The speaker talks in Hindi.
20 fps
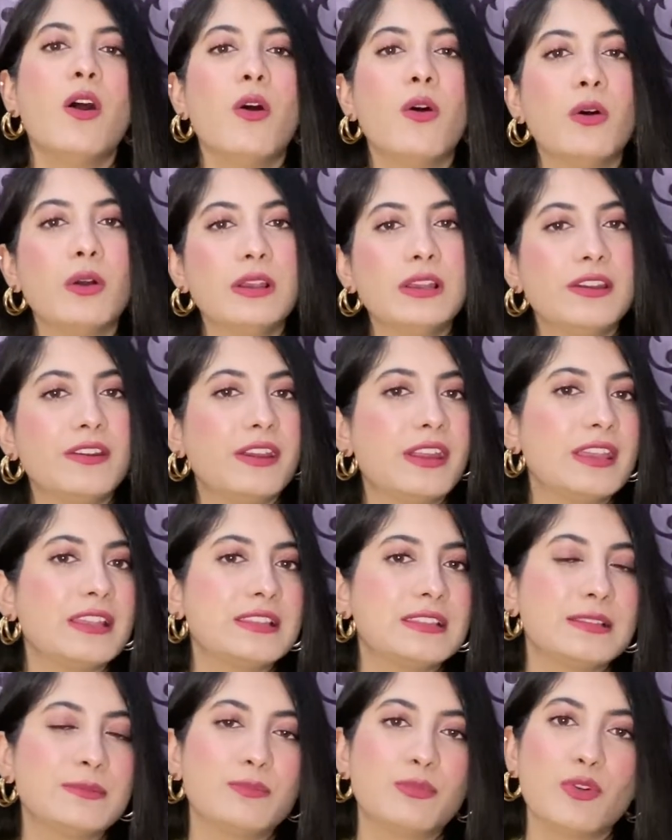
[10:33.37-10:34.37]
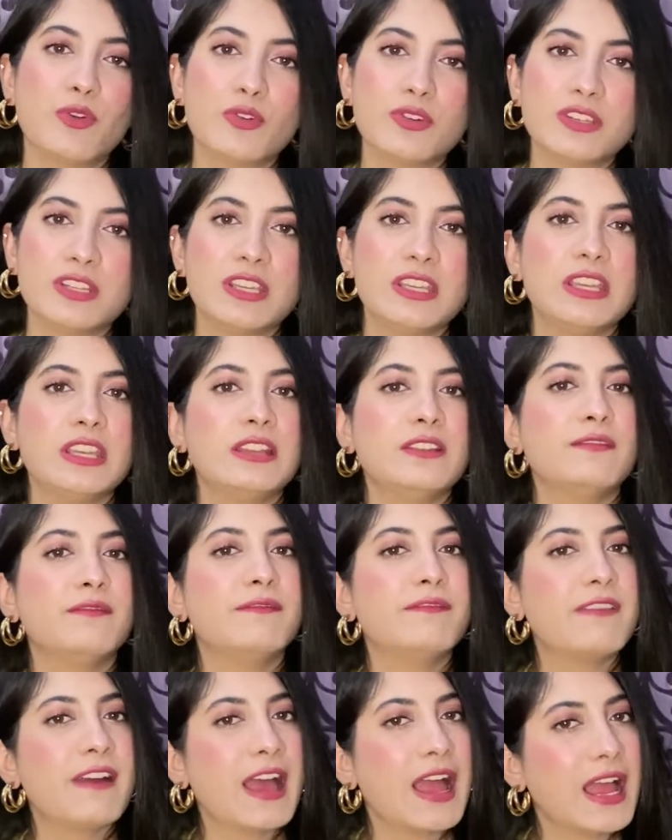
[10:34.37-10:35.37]
होल ग्रेन्स प्रोटीन
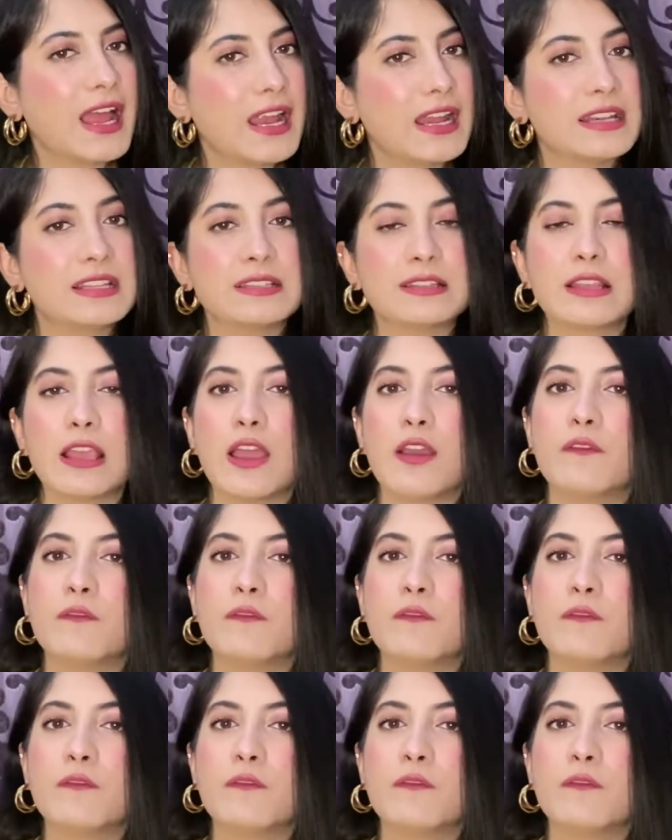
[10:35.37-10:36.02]
फैट्स